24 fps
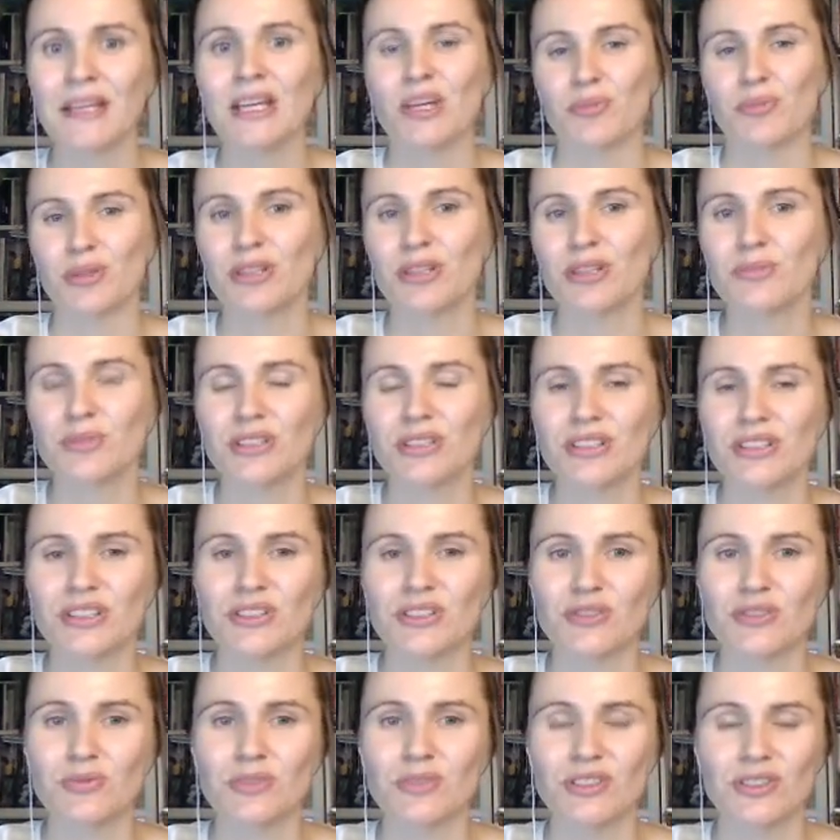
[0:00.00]
Potem
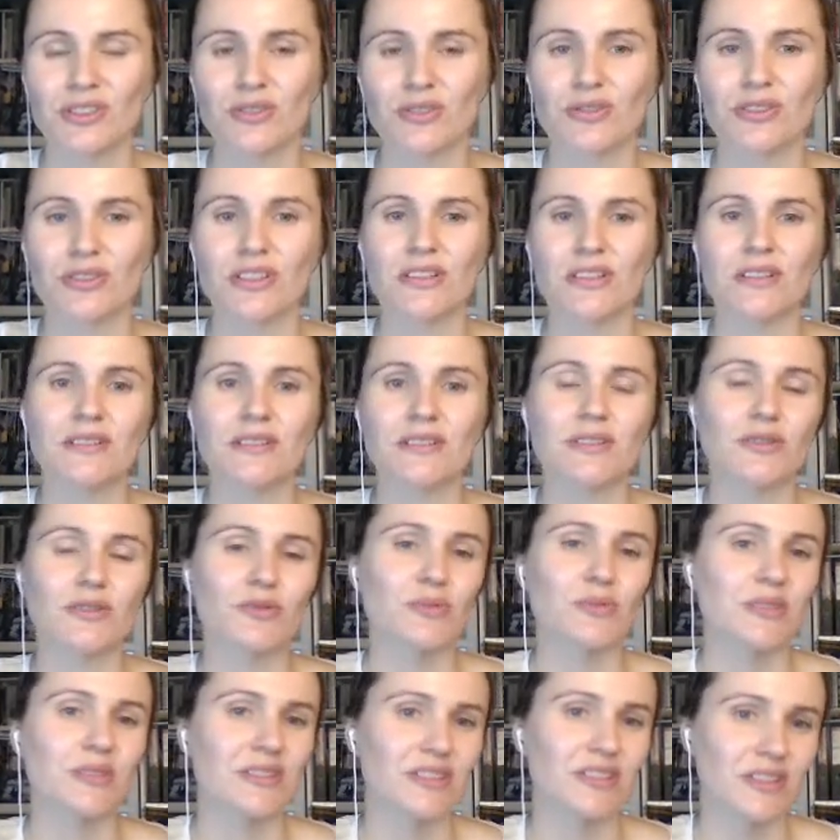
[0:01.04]
przeniesiemy się do dzielnicy
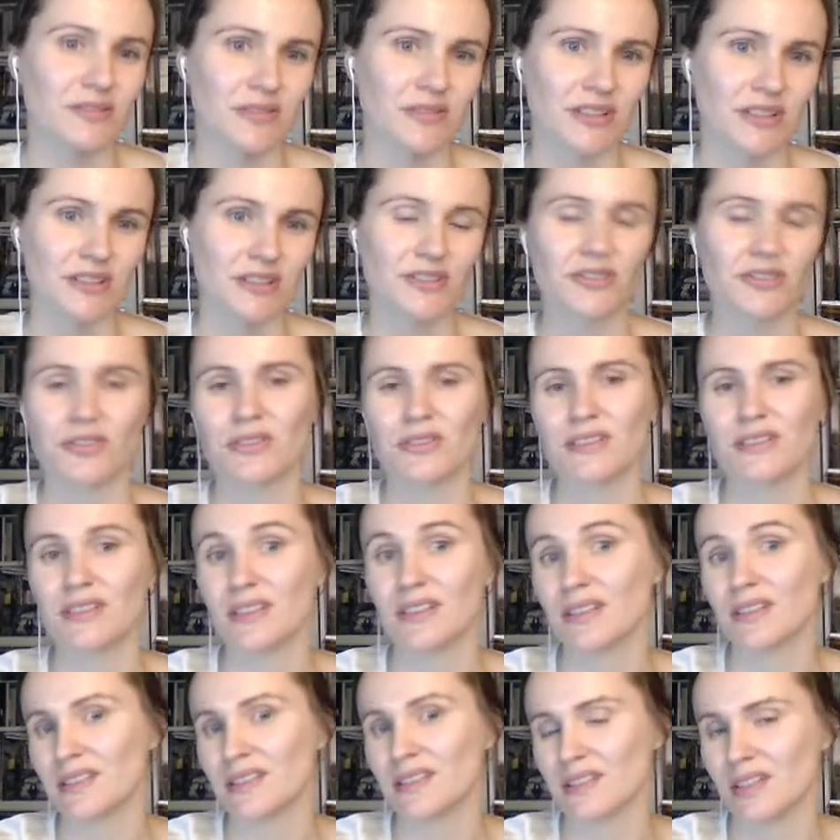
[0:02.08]
numer 9. To jest
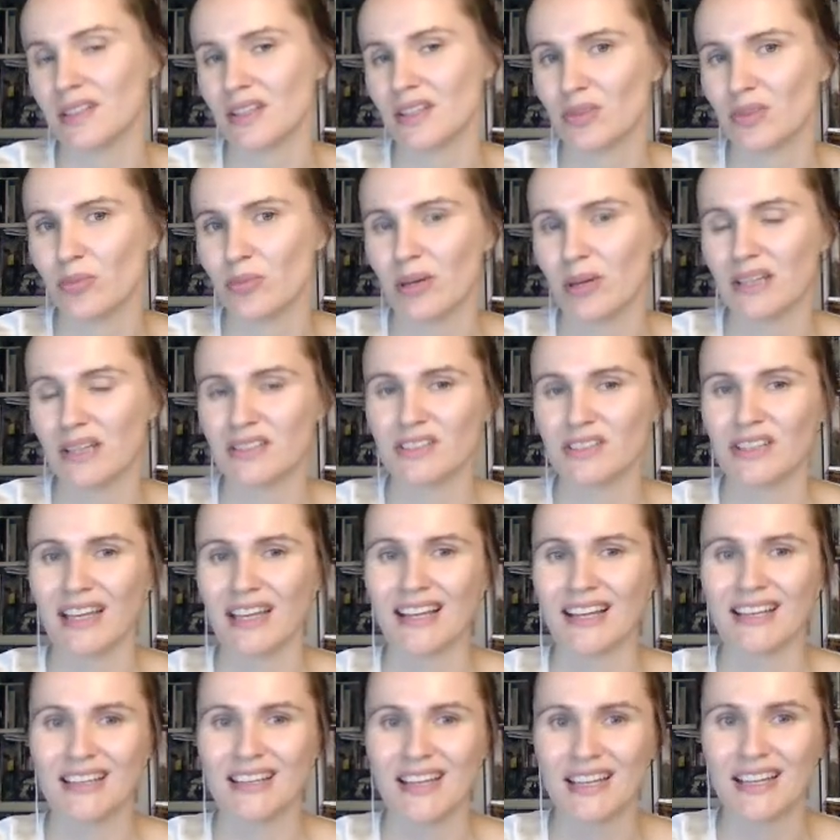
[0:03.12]
jedna z takich bardziej
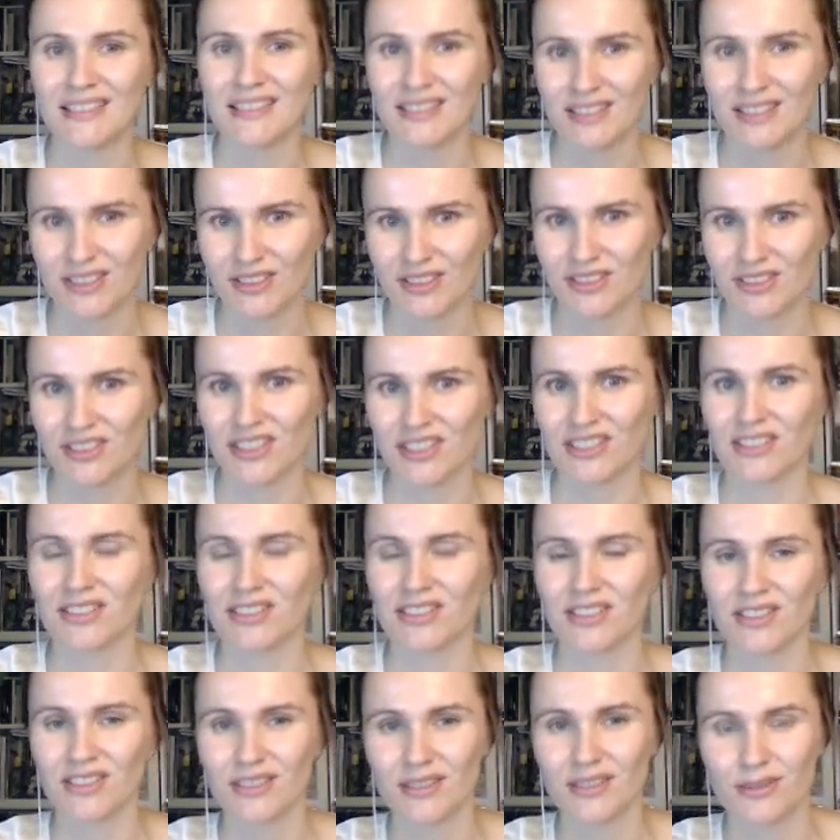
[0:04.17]
eleganckich
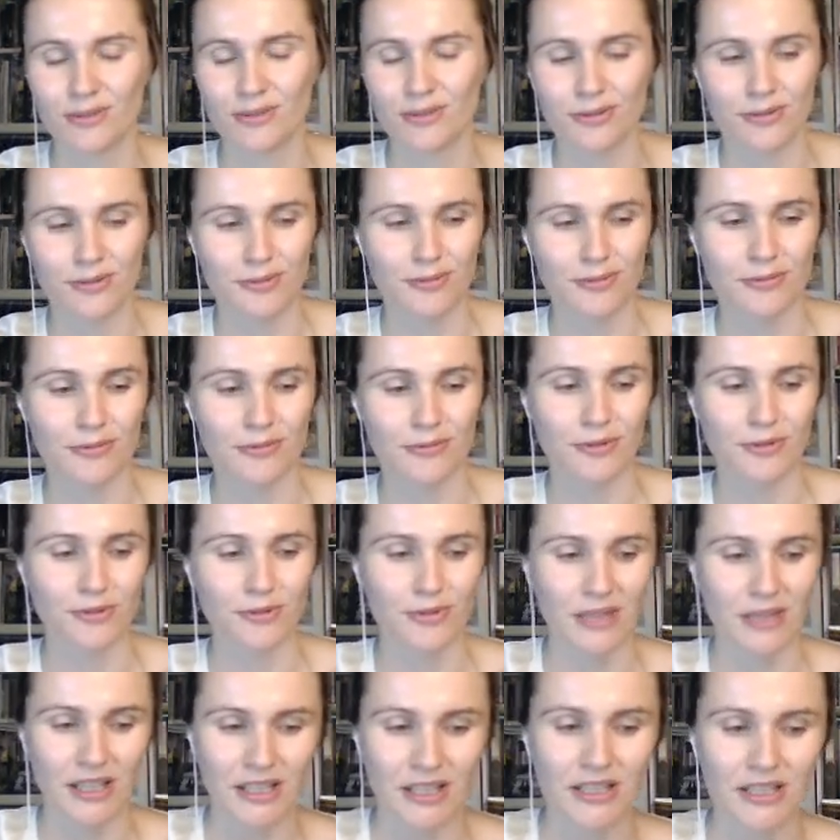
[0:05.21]
dzielnic, w
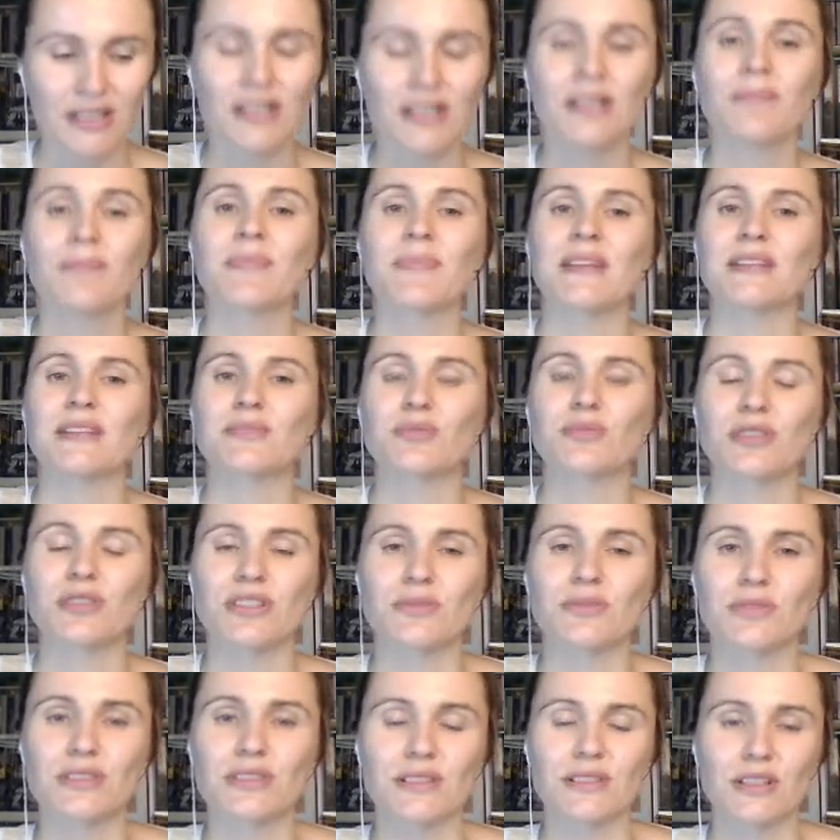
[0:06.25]
której jest przede
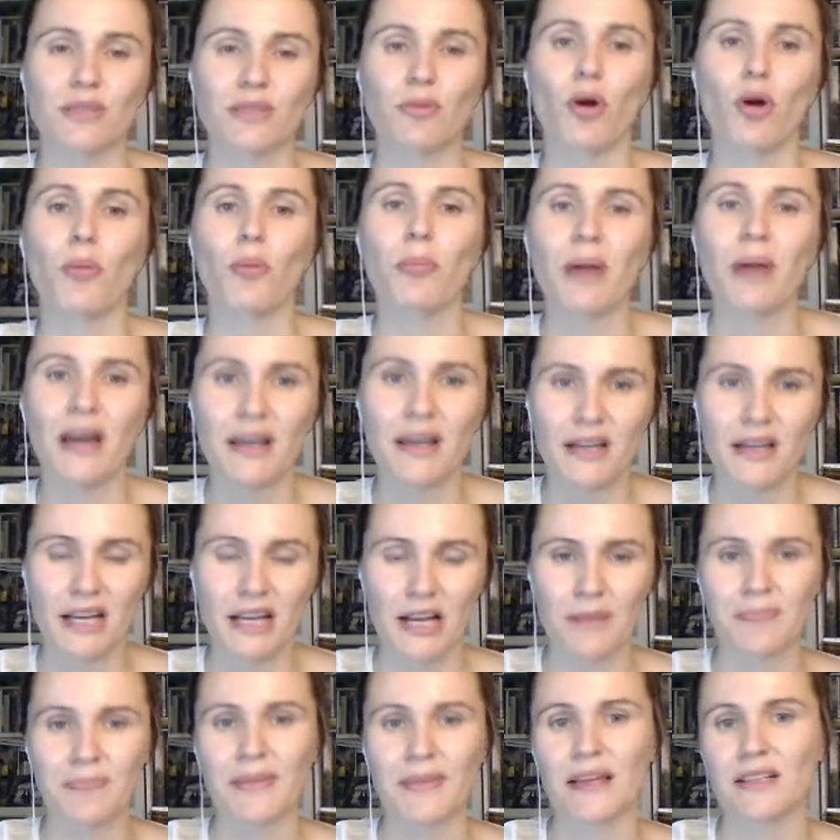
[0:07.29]
wszystkim
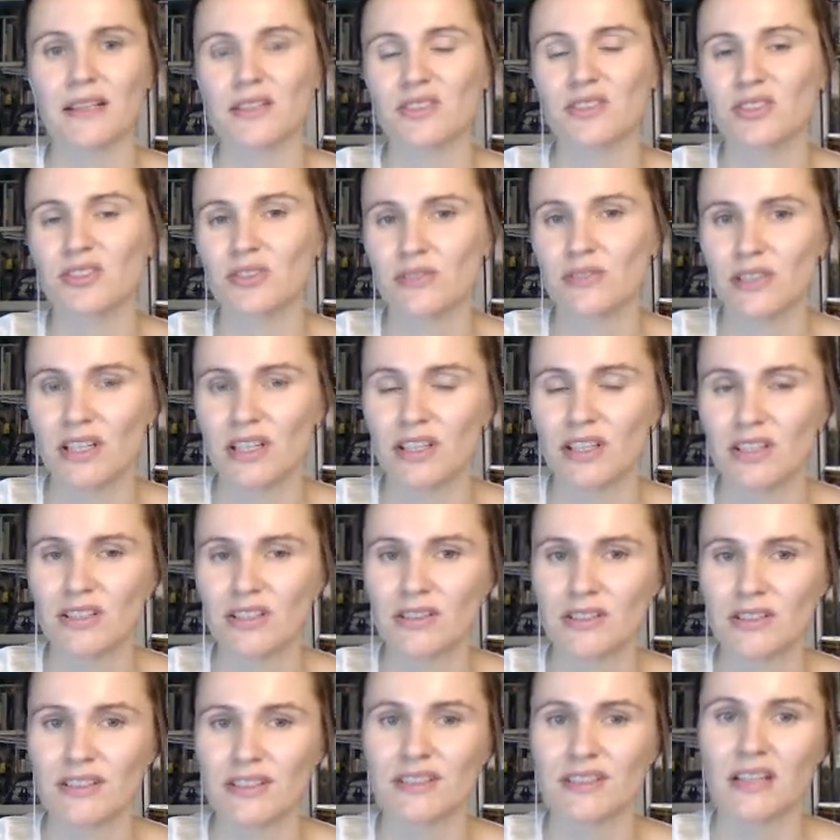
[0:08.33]
opera, ale też wiele
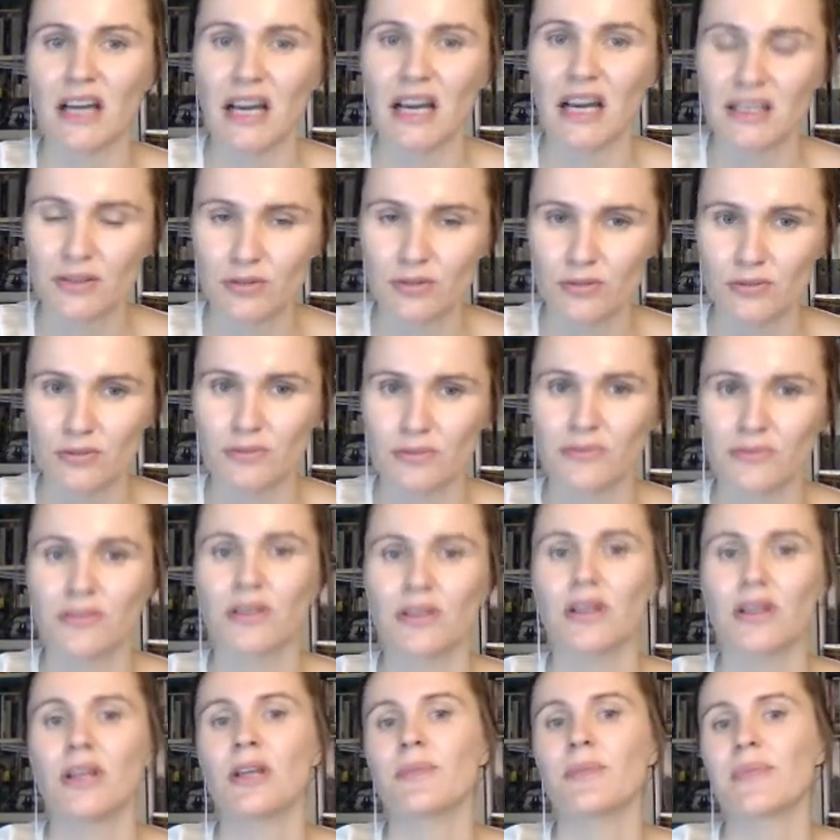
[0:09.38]
innych teatrów,
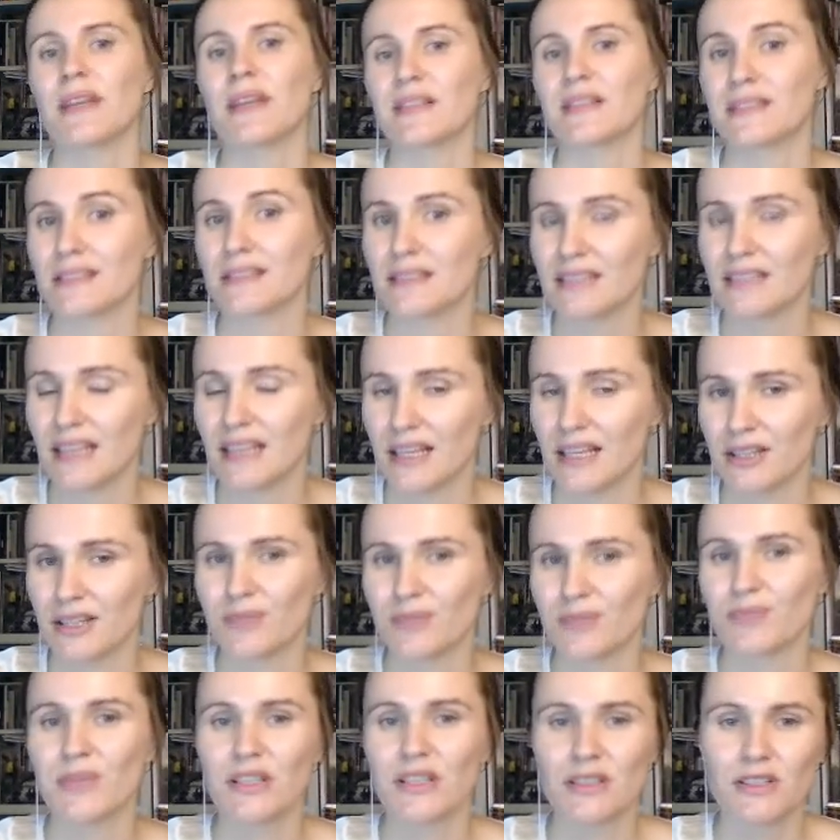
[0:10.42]
scen
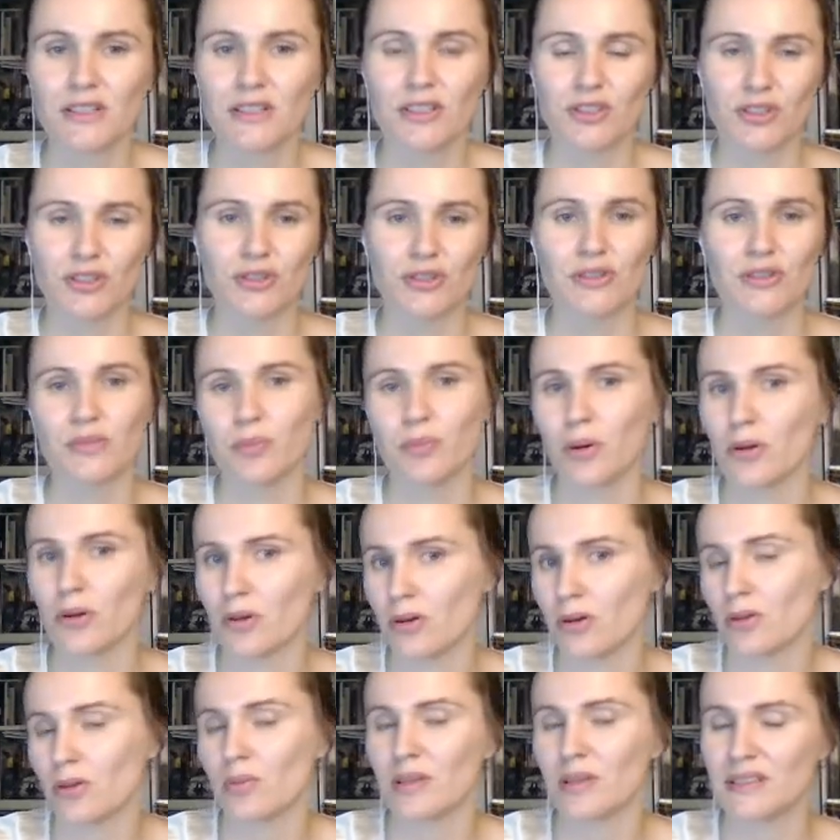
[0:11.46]
i też
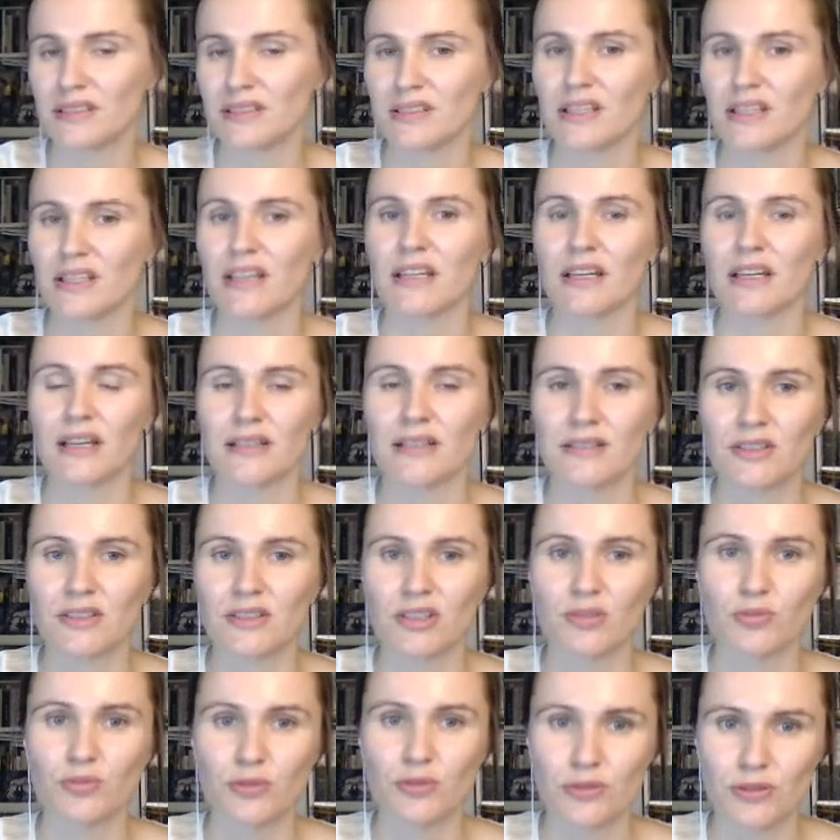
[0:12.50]
sporo obecnie
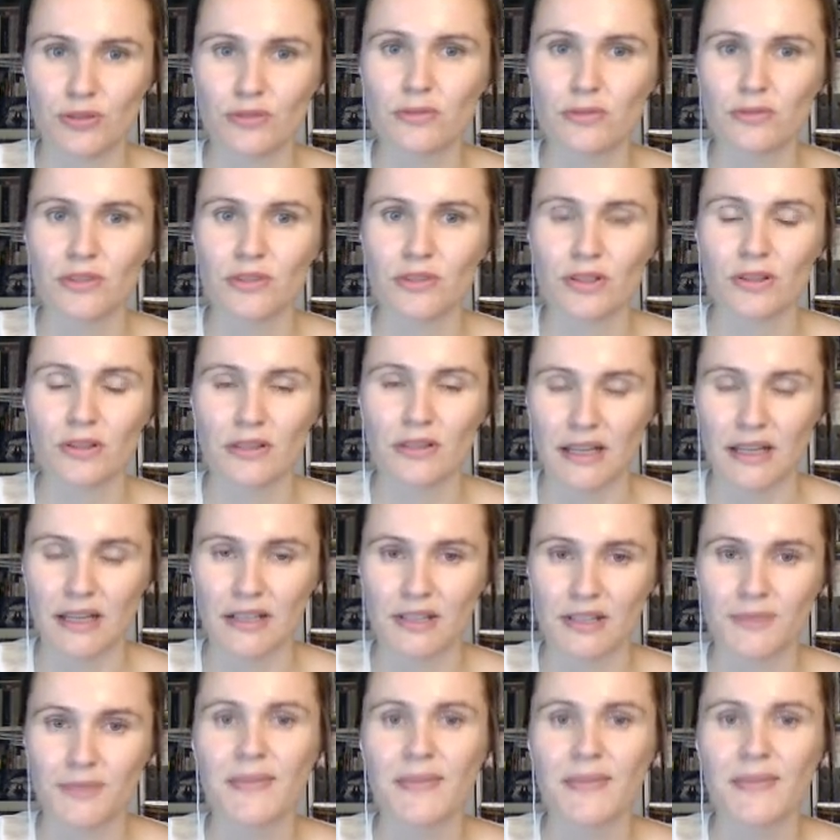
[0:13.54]
eleganckich butików i hoteli.